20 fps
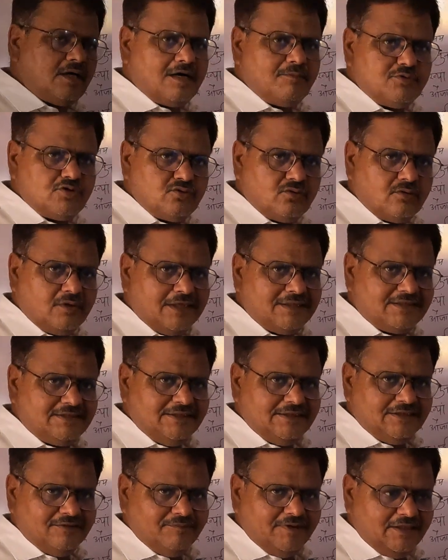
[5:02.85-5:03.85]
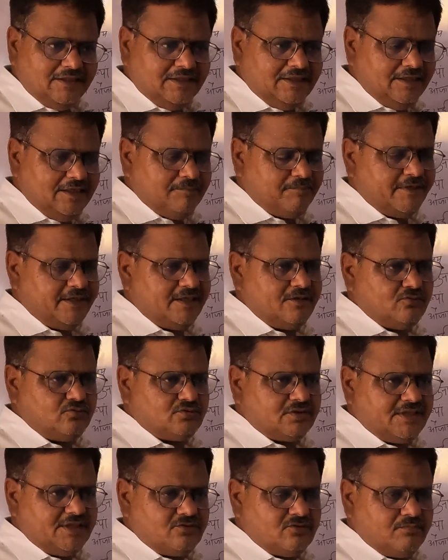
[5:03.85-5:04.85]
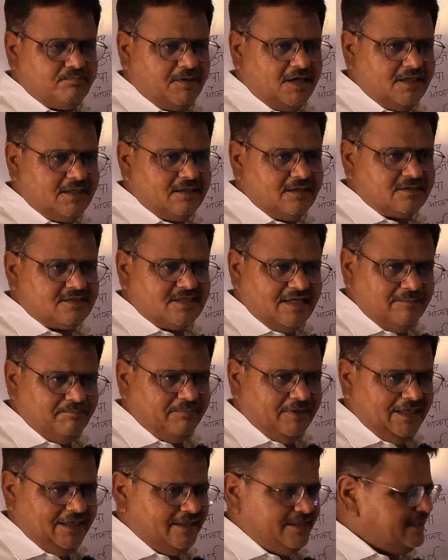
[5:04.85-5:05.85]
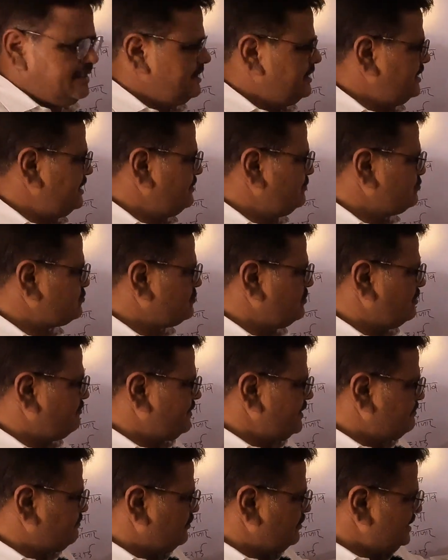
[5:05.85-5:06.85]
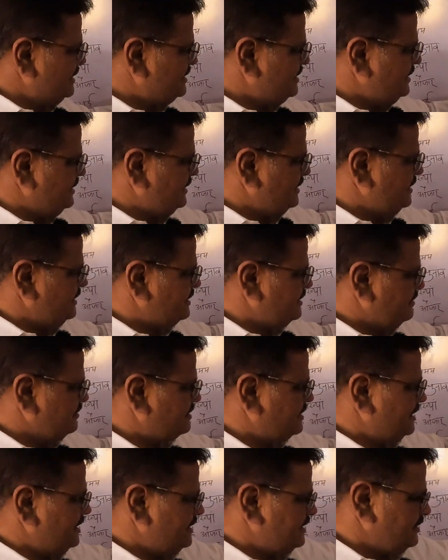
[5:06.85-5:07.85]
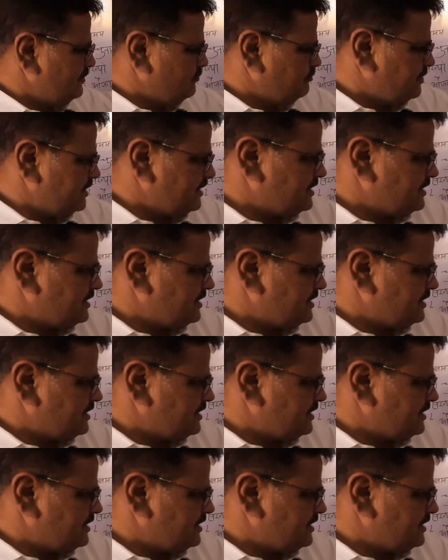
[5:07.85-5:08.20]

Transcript: अब जो अच्छी ज़मीन थी अपने उसके जो सैंपल लिए हैं उसको अपने पॉलीथीन की थैली के ऊपर